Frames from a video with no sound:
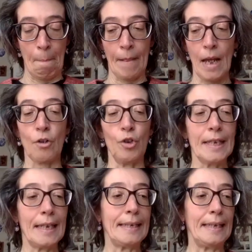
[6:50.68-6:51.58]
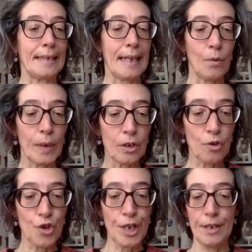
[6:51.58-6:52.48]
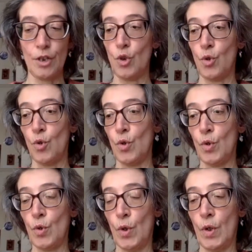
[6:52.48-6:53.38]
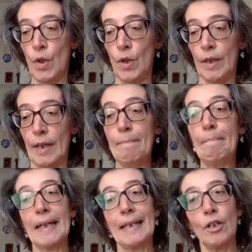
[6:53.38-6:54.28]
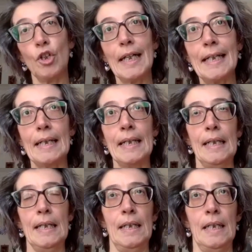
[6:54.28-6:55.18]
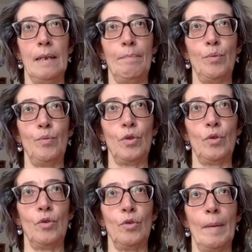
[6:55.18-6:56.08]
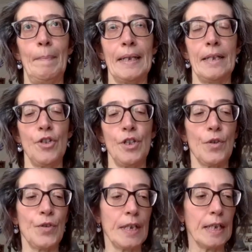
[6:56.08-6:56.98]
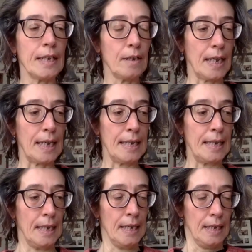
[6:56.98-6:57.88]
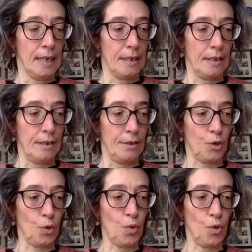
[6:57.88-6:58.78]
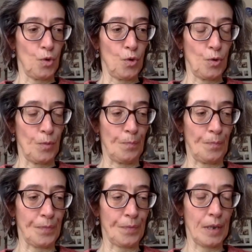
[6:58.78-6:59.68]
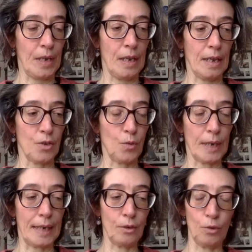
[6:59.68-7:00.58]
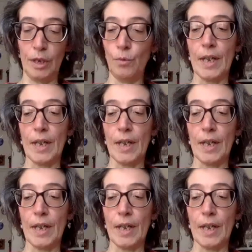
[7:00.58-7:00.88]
Ecco, l'Italia del 3-400, in particolare appunto la parte centro-settentrionale, eh, sono il risultato di una